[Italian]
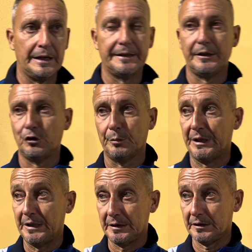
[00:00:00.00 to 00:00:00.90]
hai detto
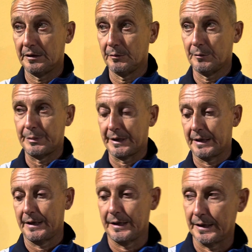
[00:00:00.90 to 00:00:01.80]
benissimo
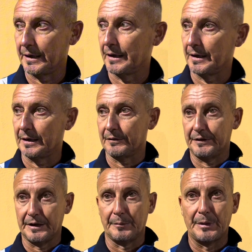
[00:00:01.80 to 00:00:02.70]
perché alla
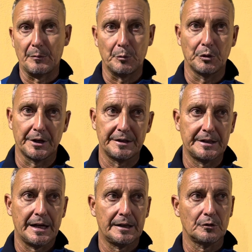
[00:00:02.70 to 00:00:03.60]
fine abbiamo pure
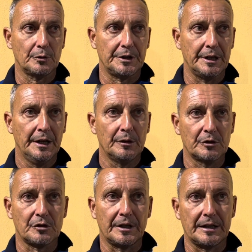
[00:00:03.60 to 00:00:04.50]
rischiato quindi
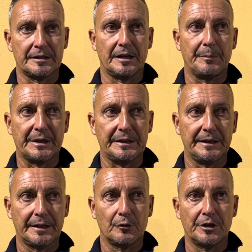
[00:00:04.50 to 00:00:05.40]
queste sono le classiche
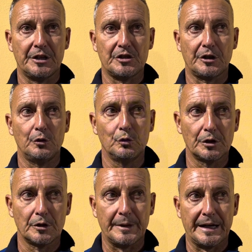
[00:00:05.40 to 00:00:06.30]
partite che non riesci a
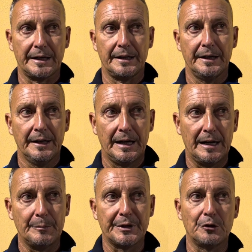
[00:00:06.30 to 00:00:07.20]
chiuderlo magari
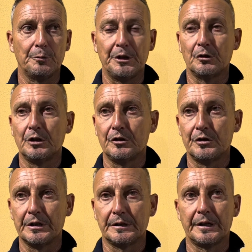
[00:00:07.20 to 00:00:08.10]
hai il predominio del,
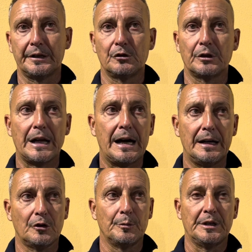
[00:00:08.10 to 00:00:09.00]
del
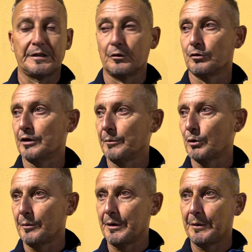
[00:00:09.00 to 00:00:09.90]
territoriale come nel secondo
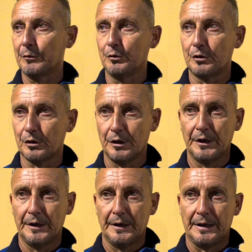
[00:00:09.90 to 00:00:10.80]
tempo l'abbiamo
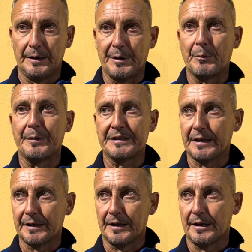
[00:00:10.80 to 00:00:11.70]
avuto li abbiamo
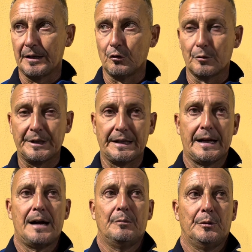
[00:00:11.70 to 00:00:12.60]
messi anche dalla loro metà
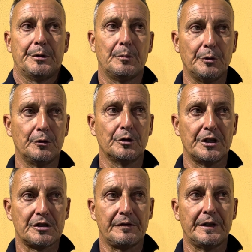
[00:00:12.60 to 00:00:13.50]
campo, però poi non
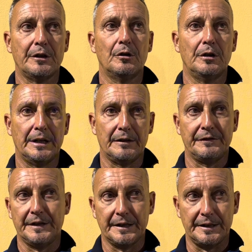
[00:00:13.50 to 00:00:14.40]
riesci a fare gol e alla
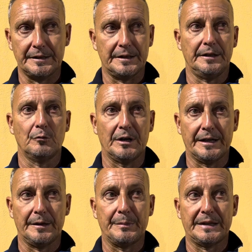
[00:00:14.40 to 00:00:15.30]
fine rischi in
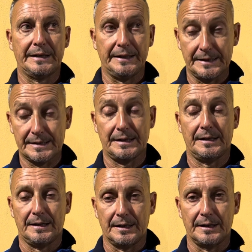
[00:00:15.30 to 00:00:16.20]
qualche
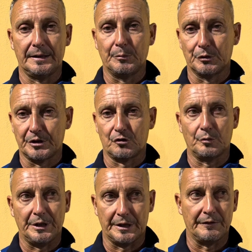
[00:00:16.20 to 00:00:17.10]
ripartenza di poter
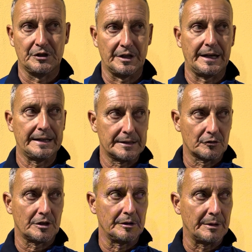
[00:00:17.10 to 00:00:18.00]
subire. Invece i ragazzi
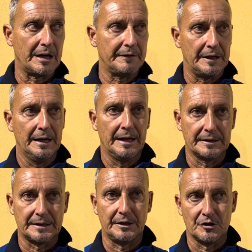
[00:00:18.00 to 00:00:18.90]
sono stati bravi
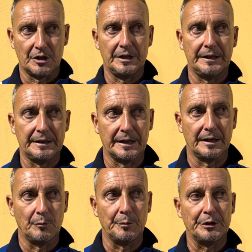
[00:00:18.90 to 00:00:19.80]
a stringere i denti anche
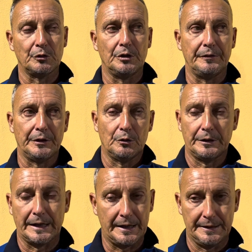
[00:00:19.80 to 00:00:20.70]
nel momento di
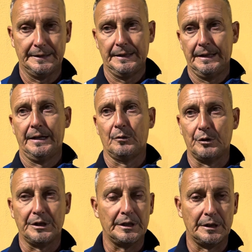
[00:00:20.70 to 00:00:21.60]
difficoltà e
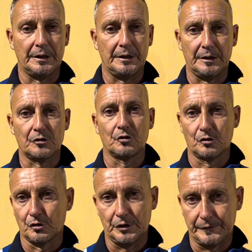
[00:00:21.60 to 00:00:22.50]
quindi sono
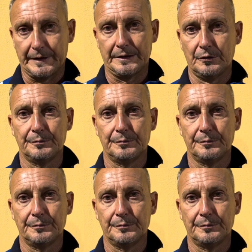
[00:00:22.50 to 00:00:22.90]
soddisfatto.